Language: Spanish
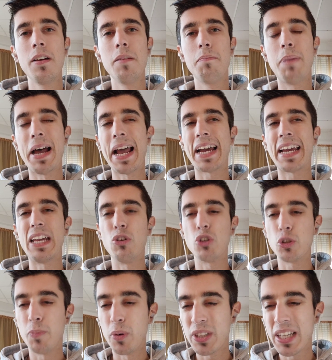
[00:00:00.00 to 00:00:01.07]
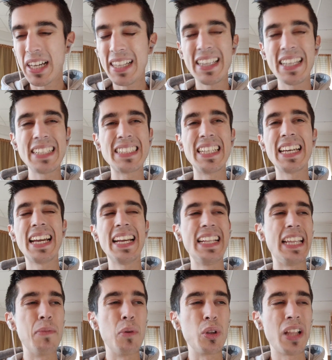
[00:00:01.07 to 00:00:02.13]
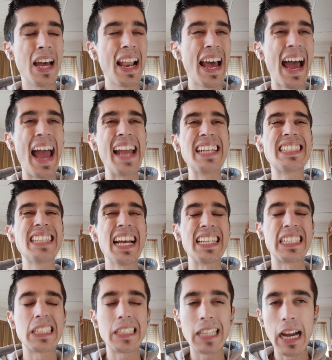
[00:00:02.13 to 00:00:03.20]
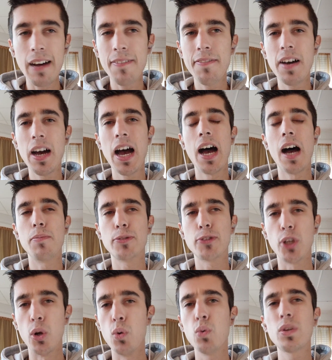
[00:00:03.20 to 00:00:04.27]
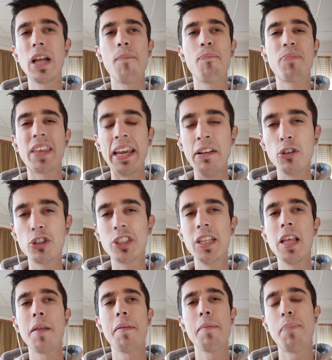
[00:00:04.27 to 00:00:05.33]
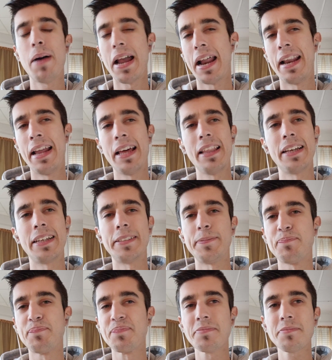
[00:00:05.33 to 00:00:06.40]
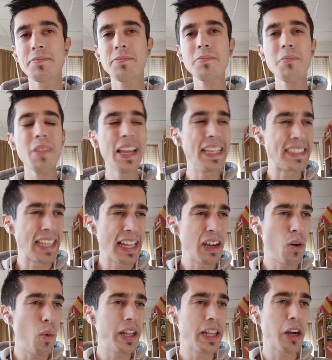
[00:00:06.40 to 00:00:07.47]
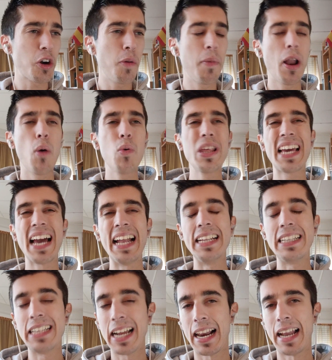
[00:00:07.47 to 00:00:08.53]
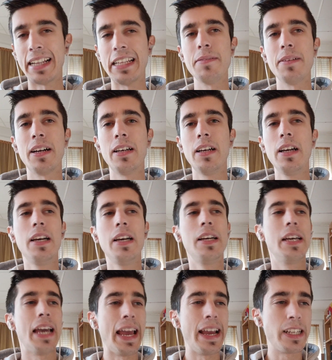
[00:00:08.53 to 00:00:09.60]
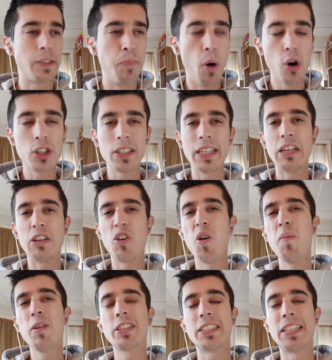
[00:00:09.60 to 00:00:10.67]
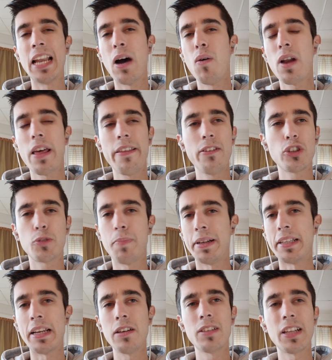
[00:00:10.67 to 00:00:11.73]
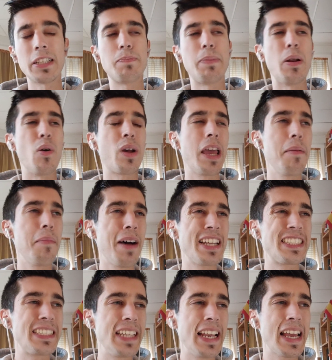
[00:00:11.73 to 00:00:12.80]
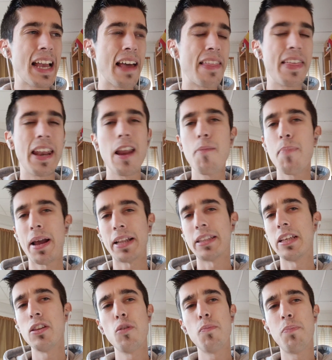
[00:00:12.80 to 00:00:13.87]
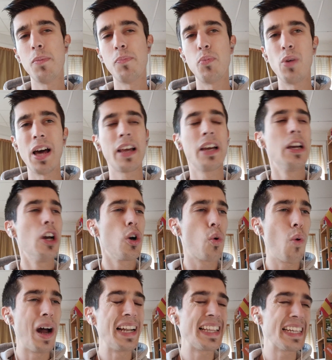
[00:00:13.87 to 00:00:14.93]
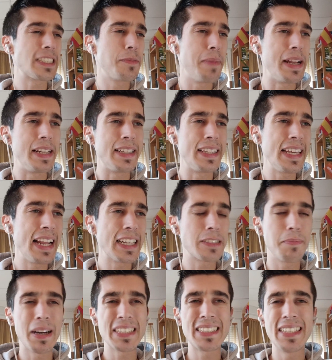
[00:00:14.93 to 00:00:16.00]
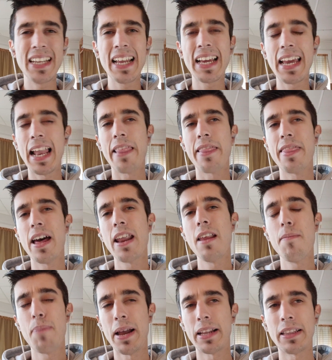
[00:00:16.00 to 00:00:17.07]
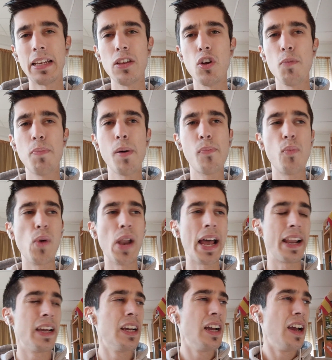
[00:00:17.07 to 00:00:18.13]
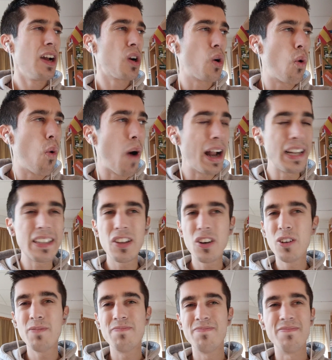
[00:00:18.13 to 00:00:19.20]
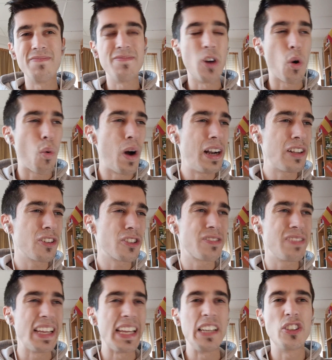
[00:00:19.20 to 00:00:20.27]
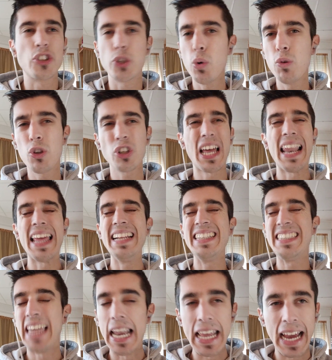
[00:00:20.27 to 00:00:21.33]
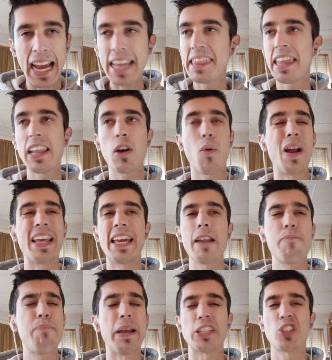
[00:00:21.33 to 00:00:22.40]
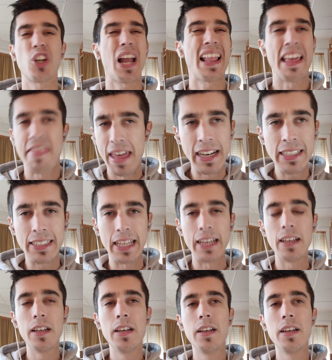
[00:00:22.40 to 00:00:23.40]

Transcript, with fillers: para que los votantes dejen de votar a esa estafa absoluta que no sirve para nada? Y se den cuenta como la única alternativa es Vox y cómo es la hora de los patriotas. Pero ¿qué más tiene que hacer el Partido Popular? ¿Cuántas mentiras más tiene que lanzar el Partido Popular? ¿Cuánto o cuántos insultos a la inteligencia de cualquier persona decente?